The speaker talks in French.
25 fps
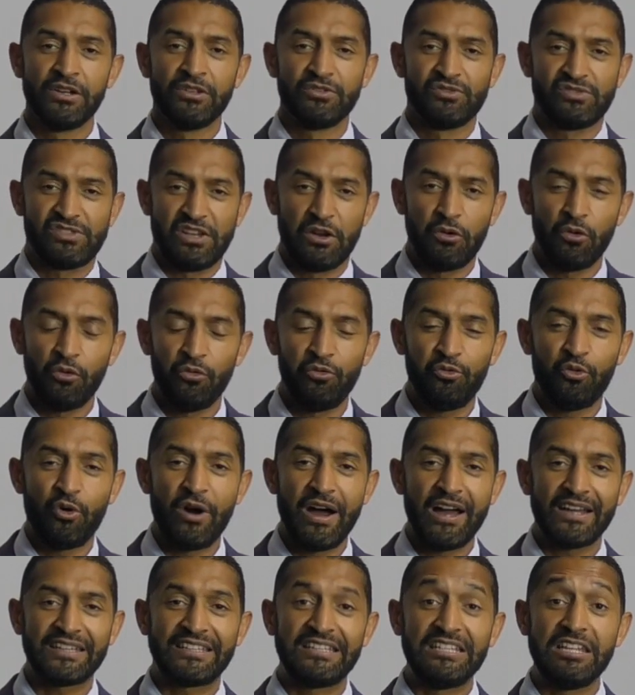nous allons
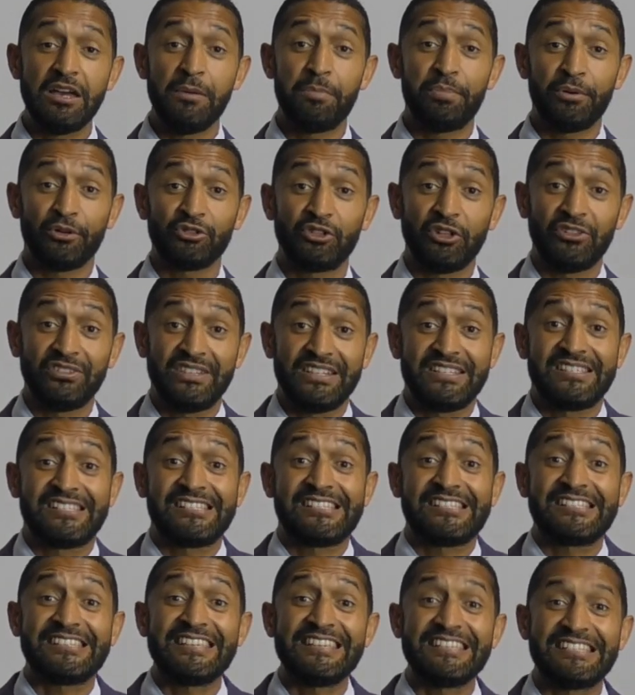voir qu'il est important d'être
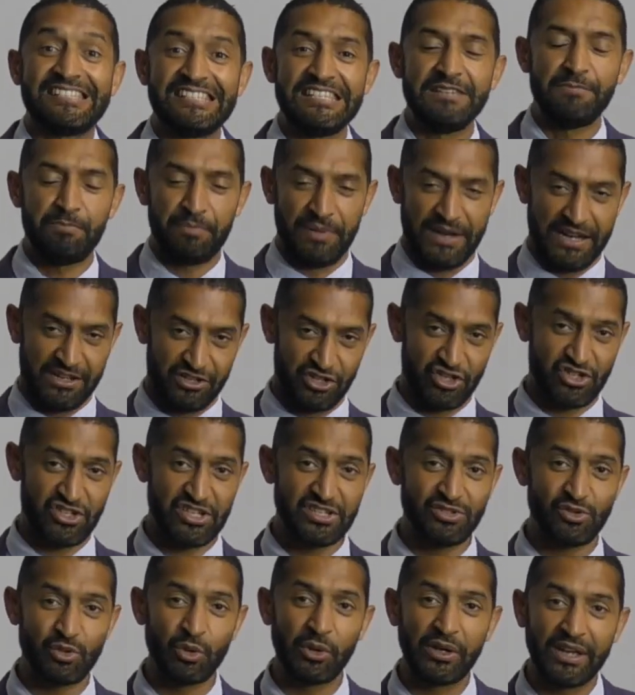saisi par
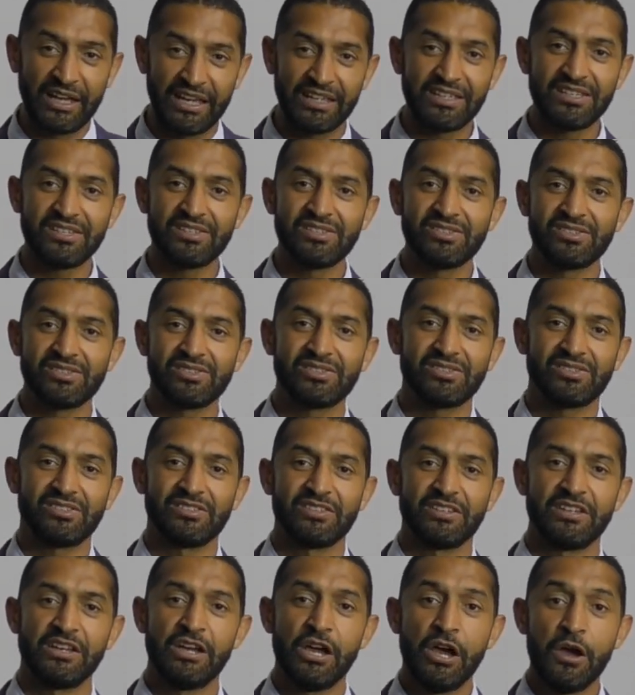Jésus-Christ
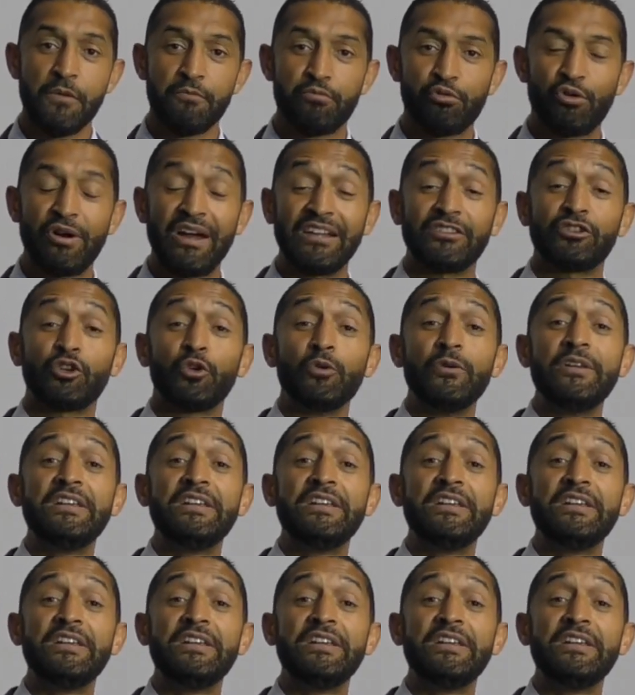pour être